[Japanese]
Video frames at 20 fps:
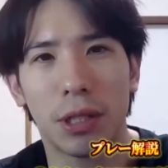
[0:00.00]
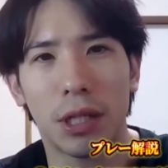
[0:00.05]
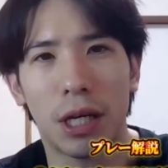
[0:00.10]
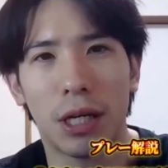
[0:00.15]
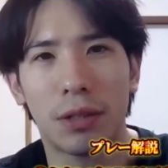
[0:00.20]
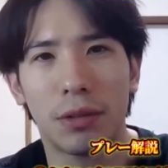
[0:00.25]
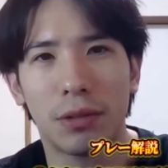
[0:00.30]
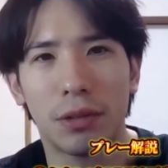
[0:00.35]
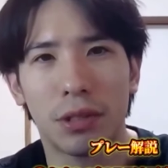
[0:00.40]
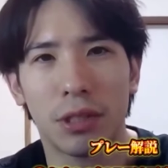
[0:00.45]
やっぱ
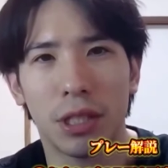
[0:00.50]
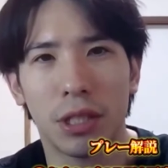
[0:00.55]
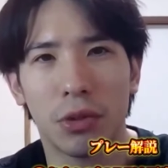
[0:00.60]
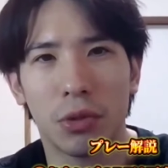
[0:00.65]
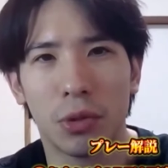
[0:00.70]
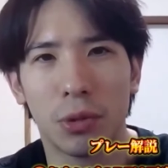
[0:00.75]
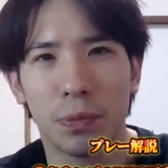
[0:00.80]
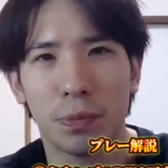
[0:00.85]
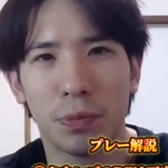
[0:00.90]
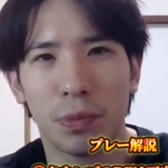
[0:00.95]
タウンズ
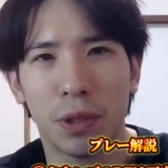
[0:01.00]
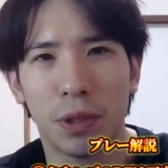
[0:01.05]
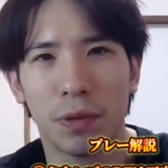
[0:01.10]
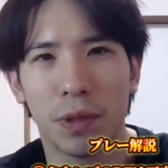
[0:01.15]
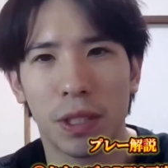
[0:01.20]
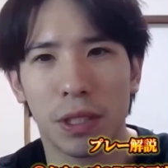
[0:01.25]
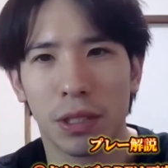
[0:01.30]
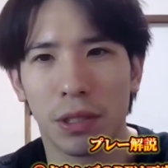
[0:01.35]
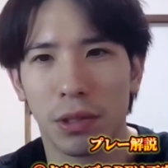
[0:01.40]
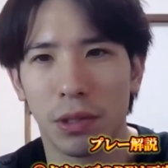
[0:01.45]
に
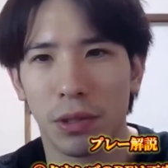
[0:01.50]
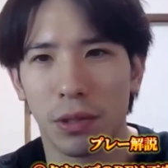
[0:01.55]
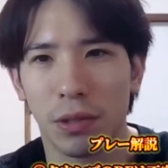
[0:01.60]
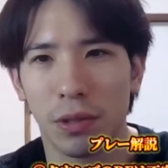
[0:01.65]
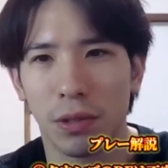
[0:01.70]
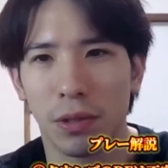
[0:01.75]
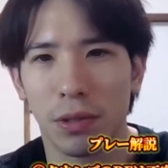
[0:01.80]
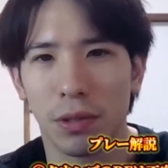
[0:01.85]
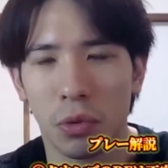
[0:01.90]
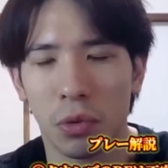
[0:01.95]

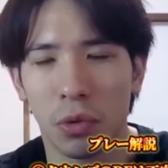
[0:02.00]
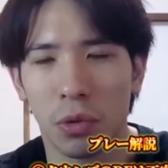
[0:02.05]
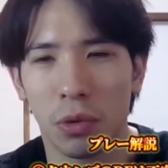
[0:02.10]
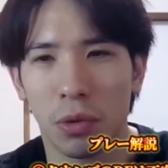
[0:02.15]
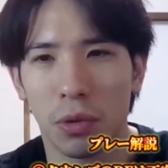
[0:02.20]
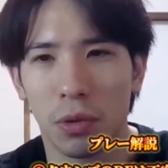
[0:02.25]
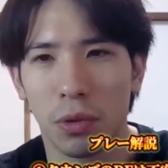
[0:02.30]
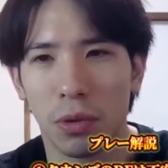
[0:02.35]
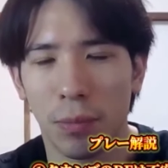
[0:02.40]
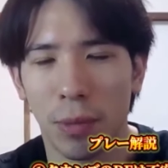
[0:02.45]
ドロップディフェンス
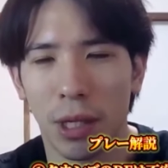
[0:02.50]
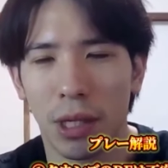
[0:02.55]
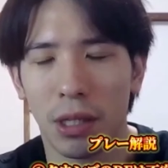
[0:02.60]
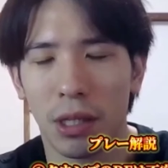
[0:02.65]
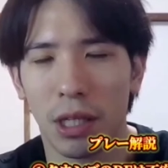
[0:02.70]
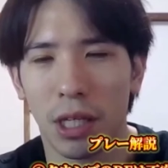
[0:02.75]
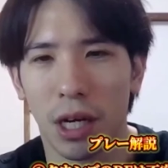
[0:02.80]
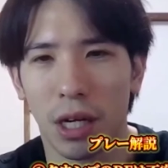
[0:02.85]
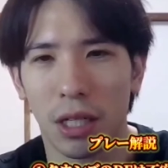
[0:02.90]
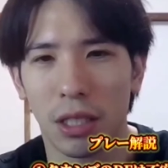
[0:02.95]
を、ね、
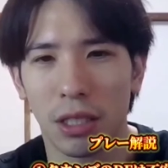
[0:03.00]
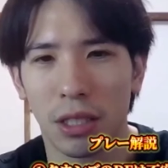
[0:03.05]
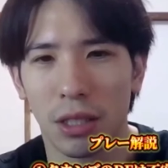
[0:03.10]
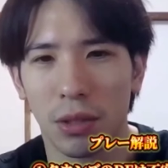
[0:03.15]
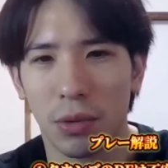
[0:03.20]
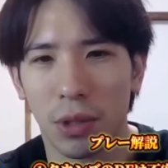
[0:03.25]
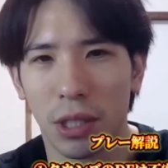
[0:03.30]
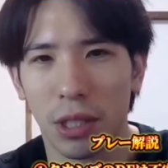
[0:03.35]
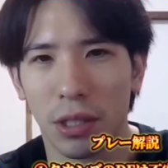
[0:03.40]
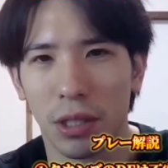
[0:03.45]
メインにやら
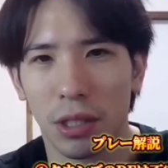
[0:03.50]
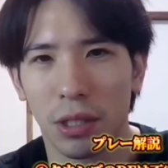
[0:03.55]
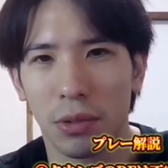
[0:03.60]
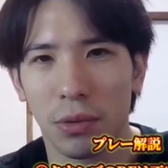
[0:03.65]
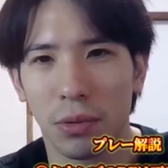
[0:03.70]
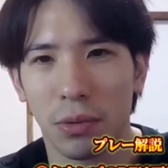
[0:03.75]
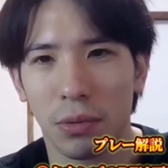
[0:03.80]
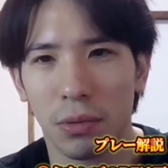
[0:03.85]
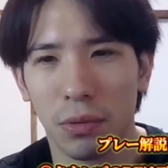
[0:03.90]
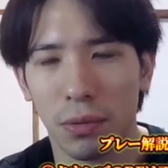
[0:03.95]
せてるわけ
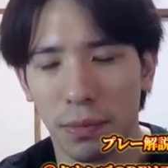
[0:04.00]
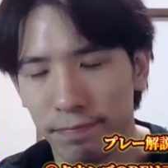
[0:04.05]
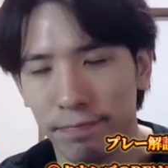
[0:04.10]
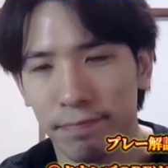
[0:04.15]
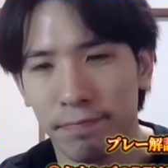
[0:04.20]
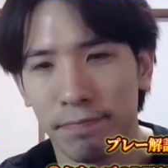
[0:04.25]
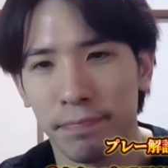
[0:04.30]
だけど、